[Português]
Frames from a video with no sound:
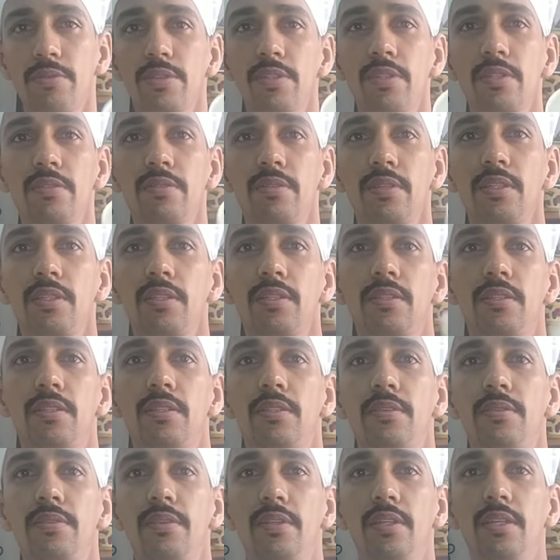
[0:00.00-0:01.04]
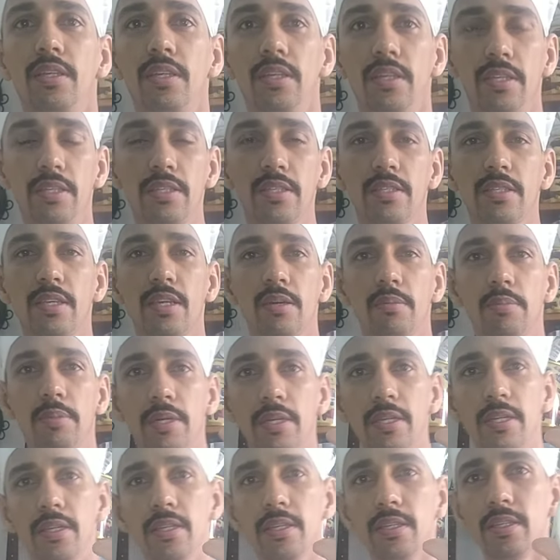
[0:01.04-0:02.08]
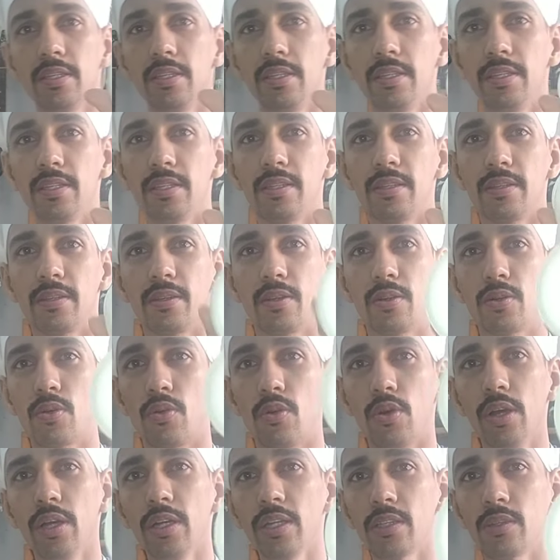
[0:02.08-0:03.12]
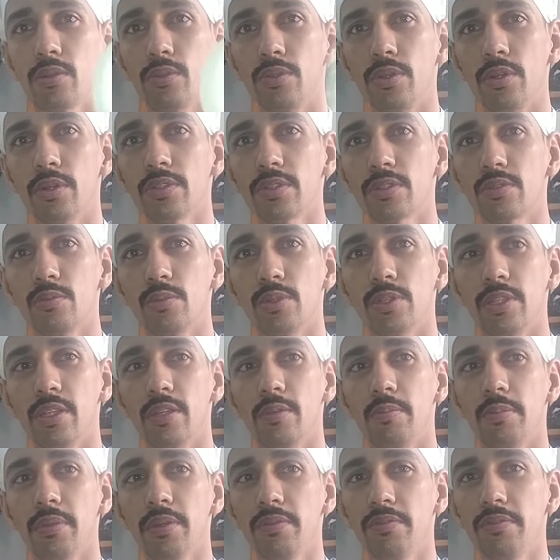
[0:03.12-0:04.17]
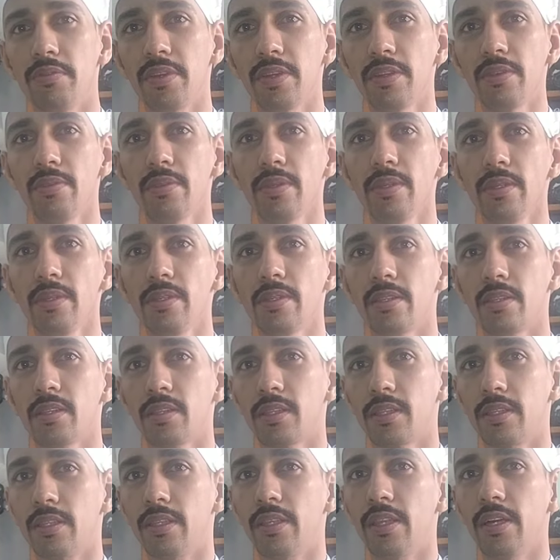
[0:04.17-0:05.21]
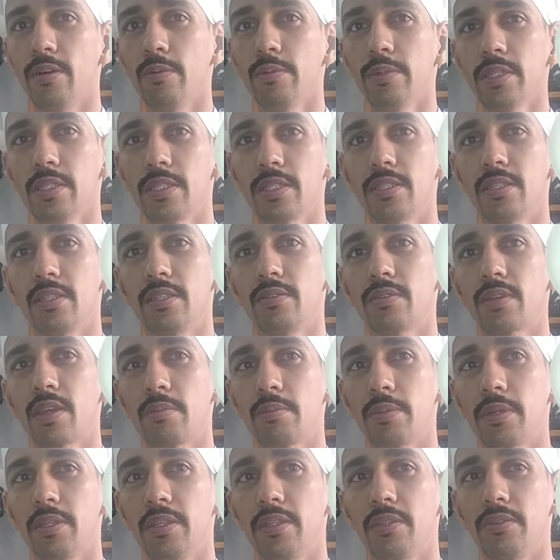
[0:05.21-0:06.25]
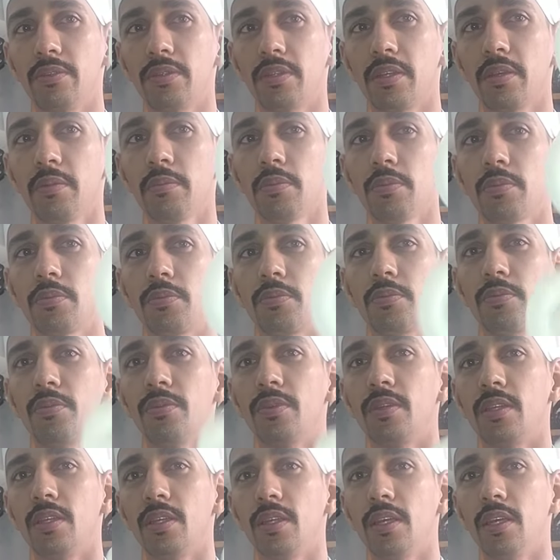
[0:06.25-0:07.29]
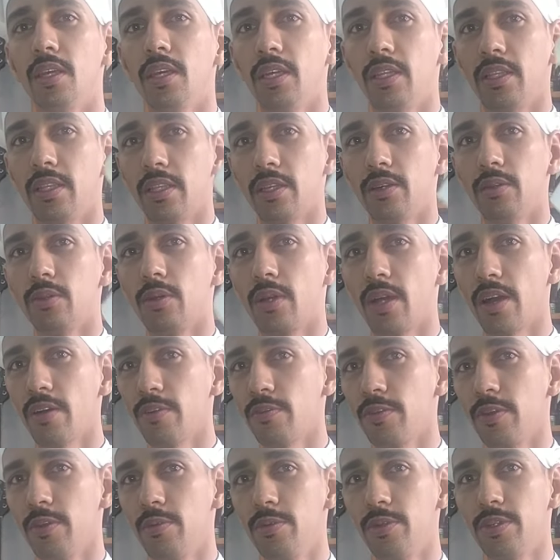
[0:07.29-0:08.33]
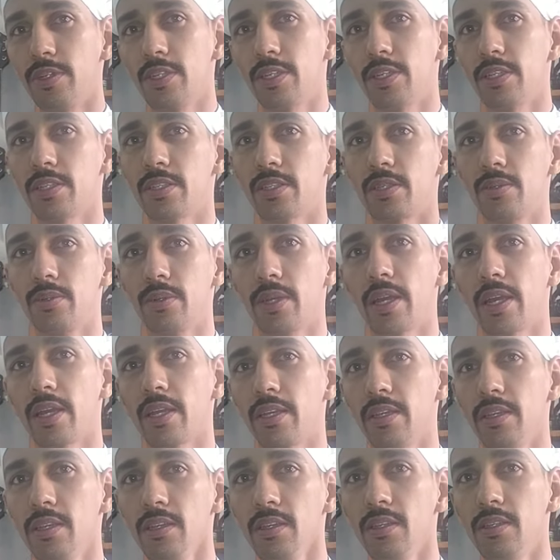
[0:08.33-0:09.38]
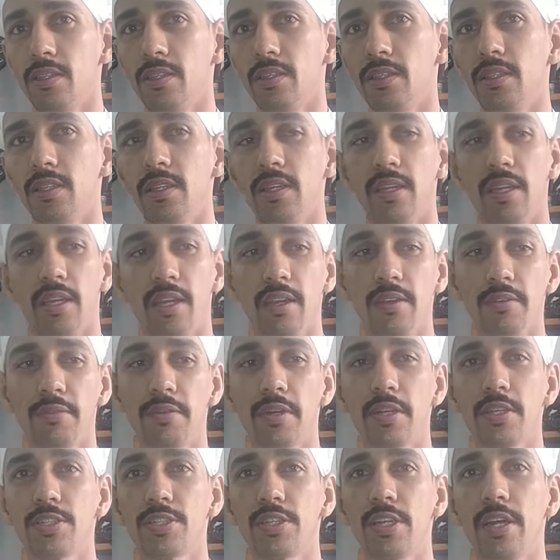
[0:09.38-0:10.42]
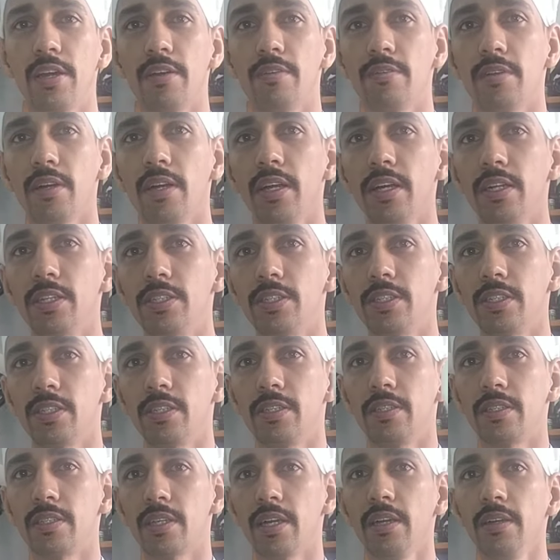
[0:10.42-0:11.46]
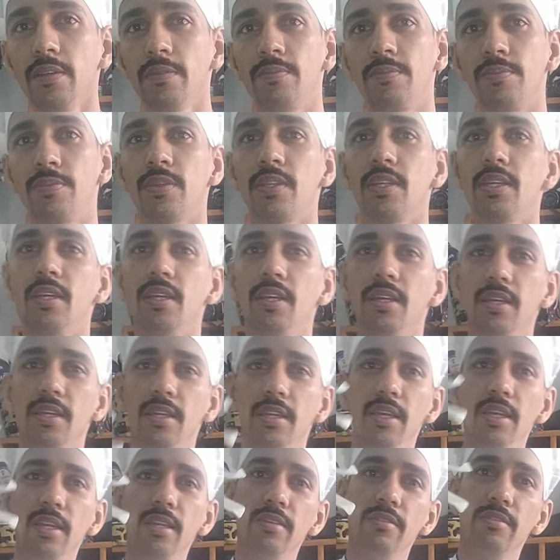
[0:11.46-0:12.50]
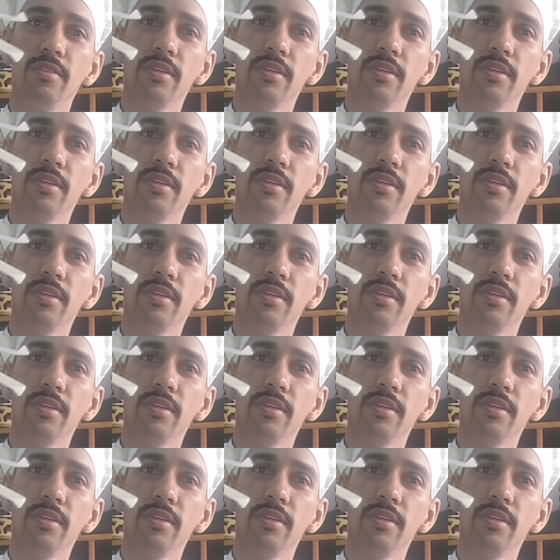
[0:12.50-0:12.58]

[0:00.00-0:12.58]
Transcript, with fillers: vocês verem. Esse aparelhinho ele corta o dontes no modelo perfeito, né? Não precisa a gente ficar perdendo tempo. Tem um lugar firme de a gente segurar aqui é fácil de lavar, de higienizar. ele